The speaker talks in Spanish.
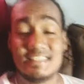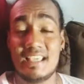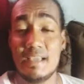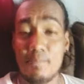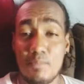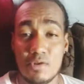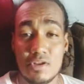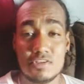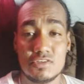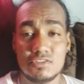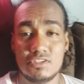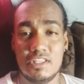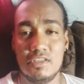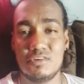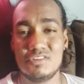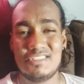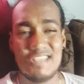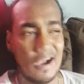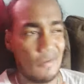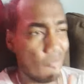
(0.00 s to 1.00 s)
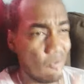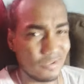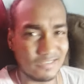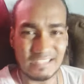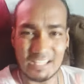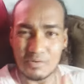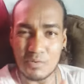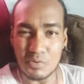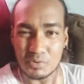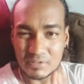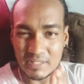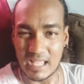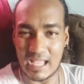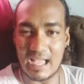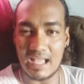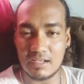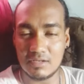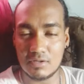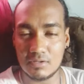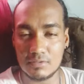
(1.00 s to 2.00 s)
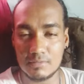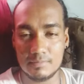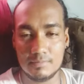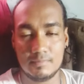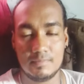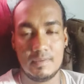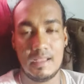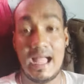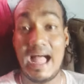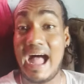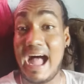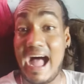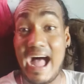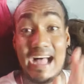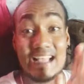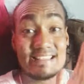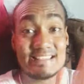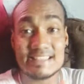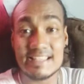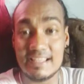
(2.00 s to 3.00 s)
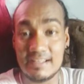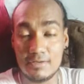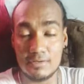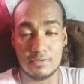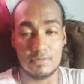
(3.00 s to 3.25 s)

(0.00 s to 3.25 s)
que por eso te digo, si a vos te gusta algo, hacelo.